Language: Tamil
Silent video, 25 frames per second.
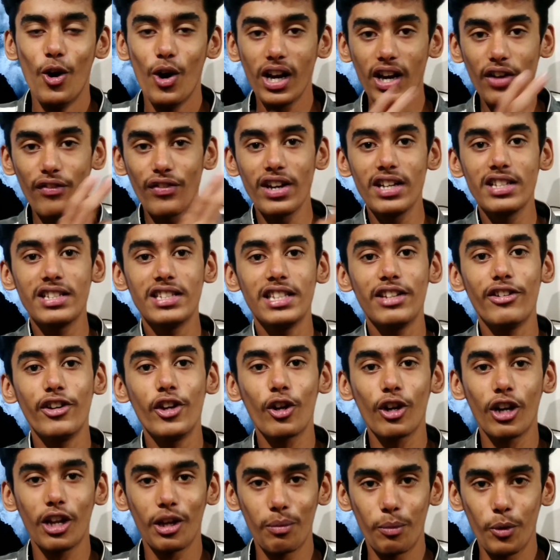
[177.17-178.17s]
ஓகே ஃப்ரெண்ட்ஸ் இந்த
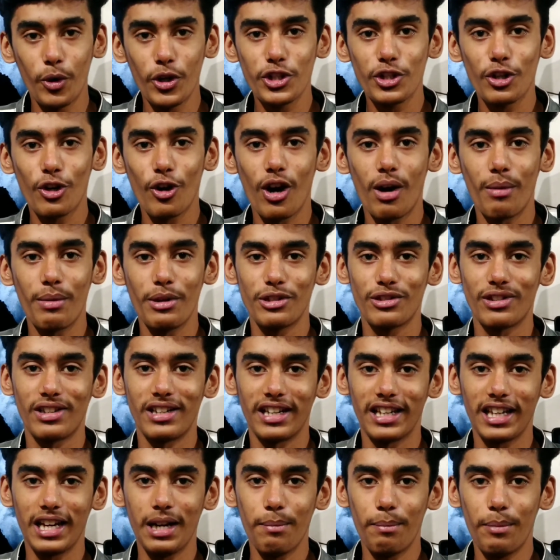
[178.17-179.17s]
வீடியோ உங்களுக்கு பிடிச்சிருக்கோ அப்படின்னு
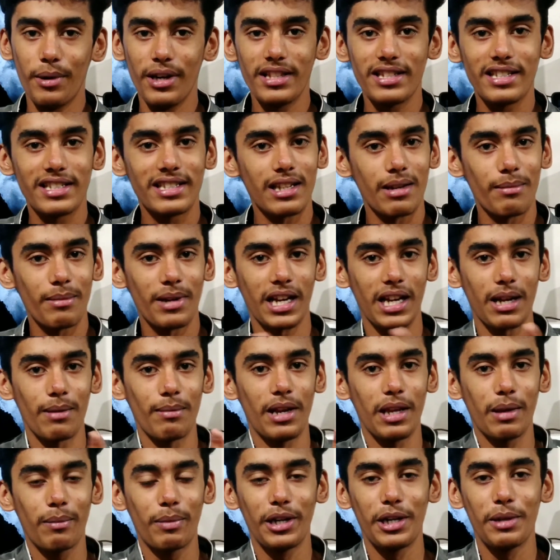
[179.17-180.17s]
சொல்லி நினைக்கிறேன் பிடிச்சிருந்துச்சுன்னா
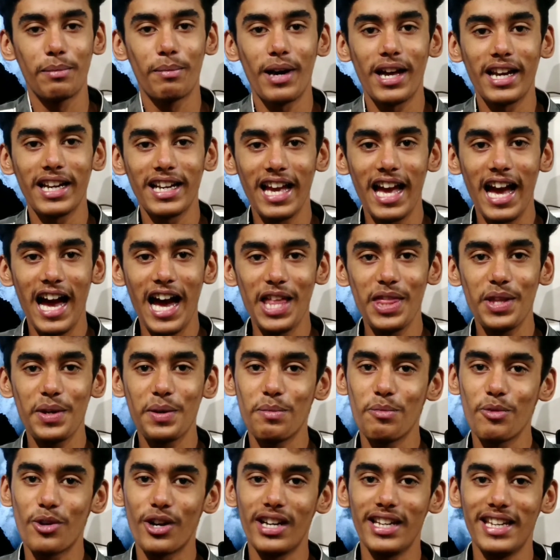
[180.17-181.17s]
மறக்காம லைக் பண்ணிட்டு பாருங்க
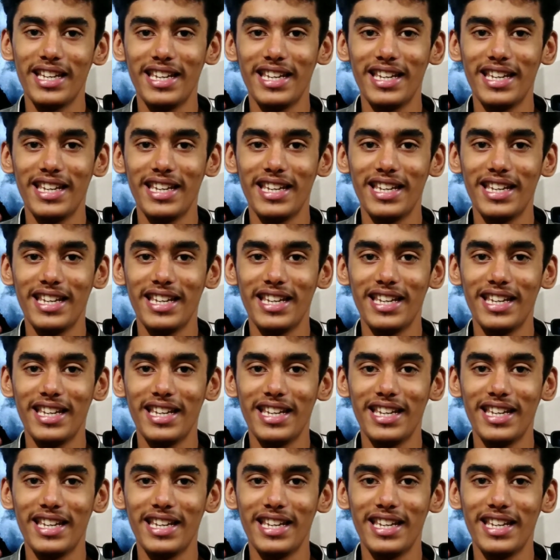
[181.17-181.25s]
அதுக்கு முன்னாடி